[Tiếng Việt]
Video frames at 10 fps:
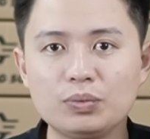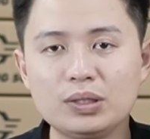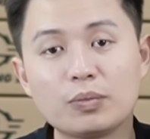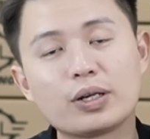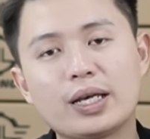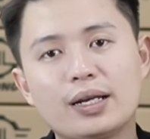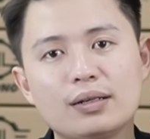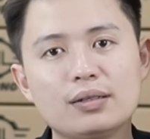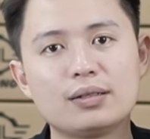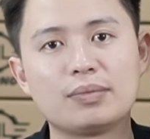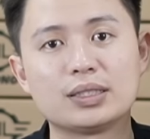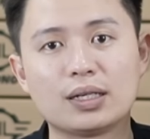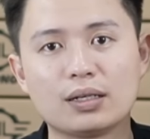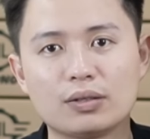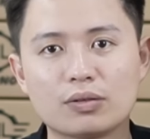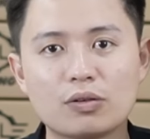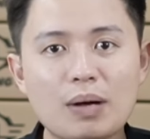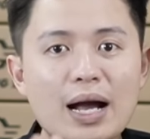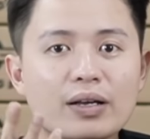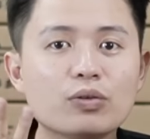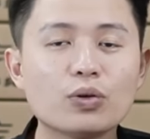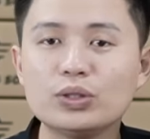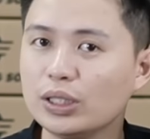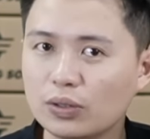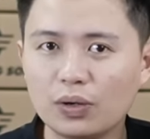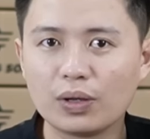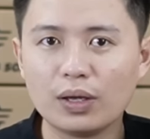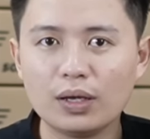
cũng như một cái đèn năng lượng mặt trời nó có ba yếu tố chính thôi